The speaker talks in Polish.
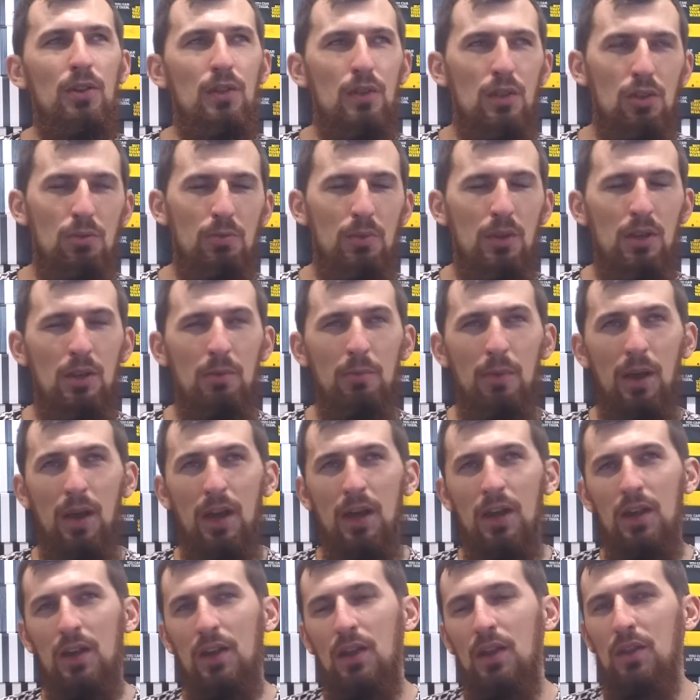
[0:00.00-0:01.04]
bo jesteśmy
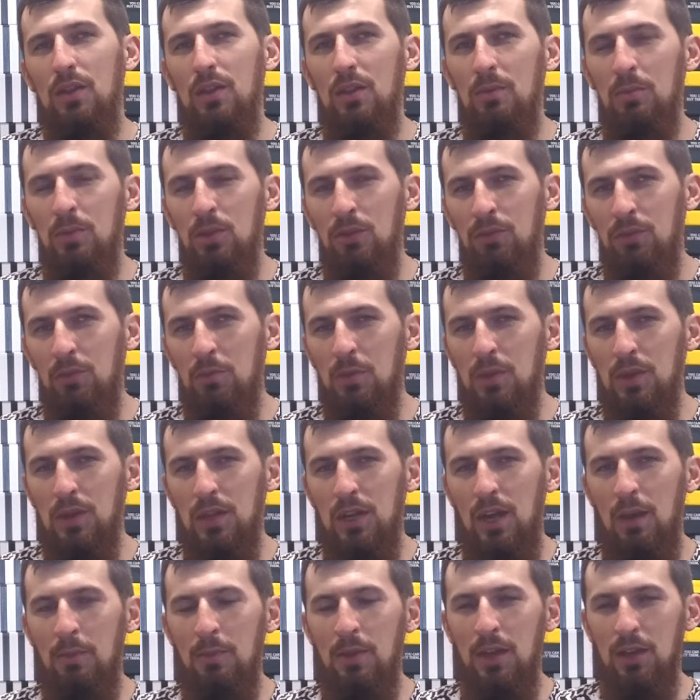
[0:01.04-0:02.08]
chyba z tymi nowymi
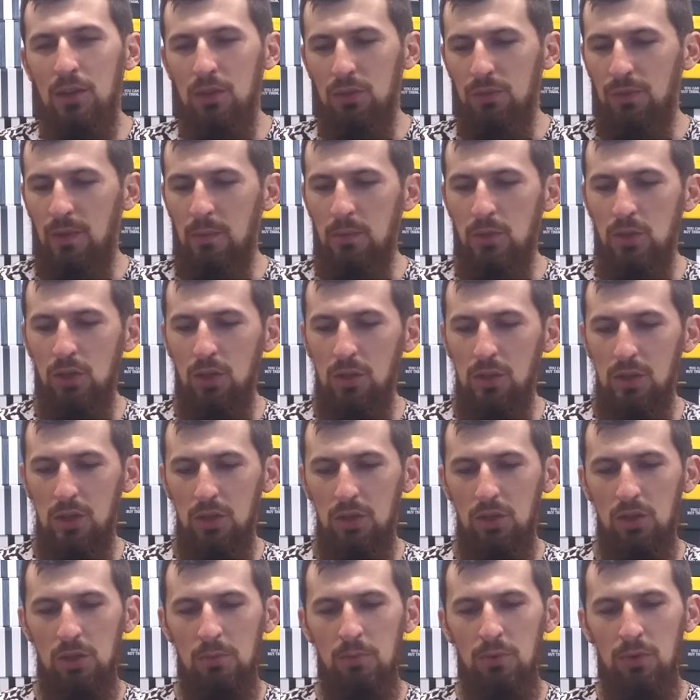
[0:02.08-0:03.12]
seriami jakieś dwa miesiące.
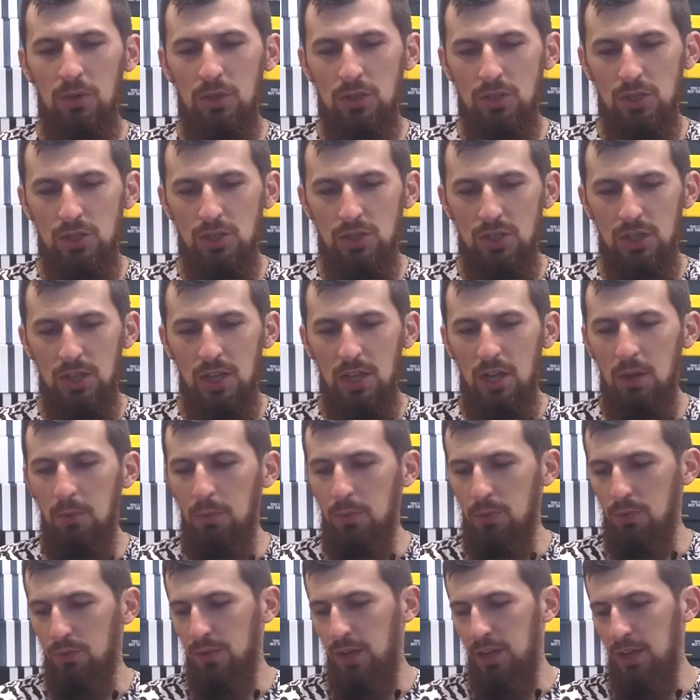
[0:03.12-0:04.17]
To nie było jeszcze żadnego
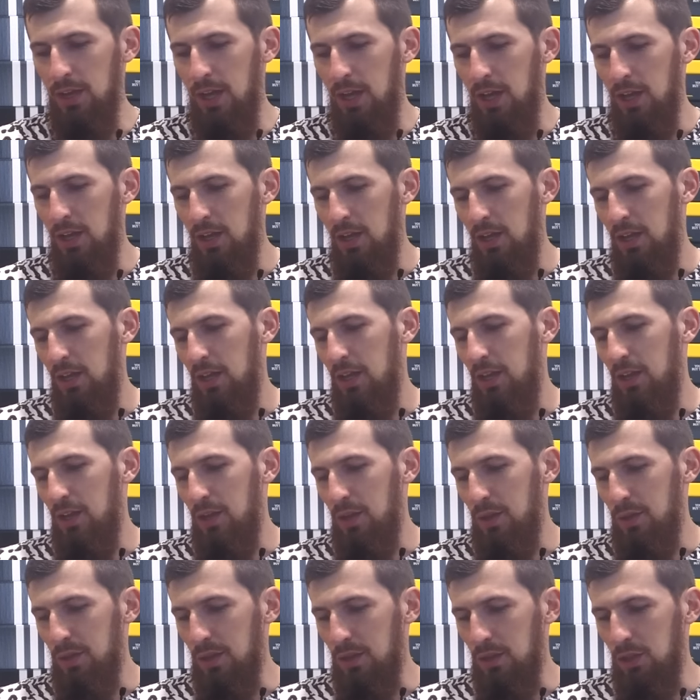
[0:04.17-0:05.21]
porównania
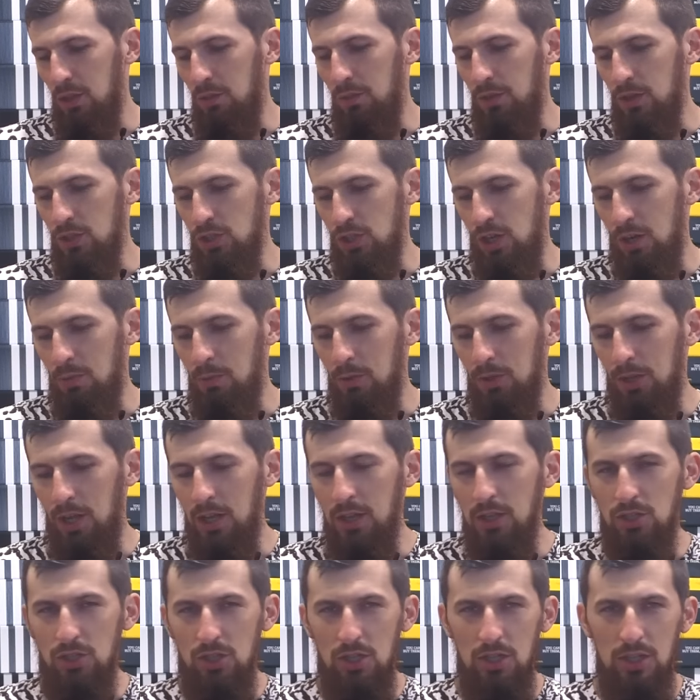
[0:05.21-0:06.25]
yy, z tych nowych trzech
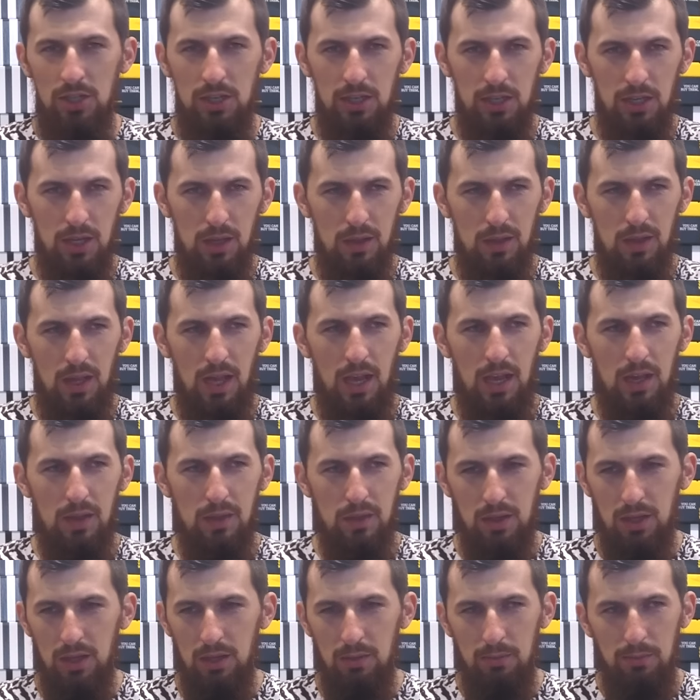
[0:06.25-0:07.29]
modeli, czyli X,
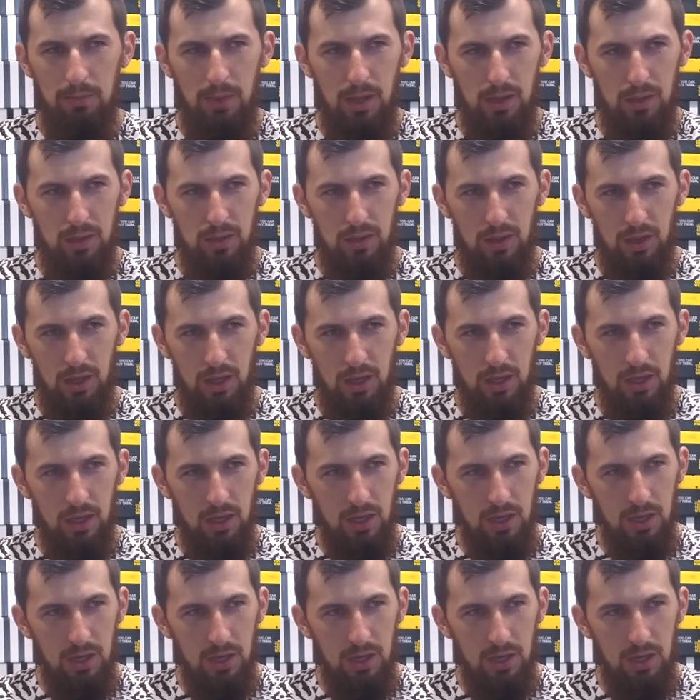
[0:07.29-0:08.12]
Ace i Messi.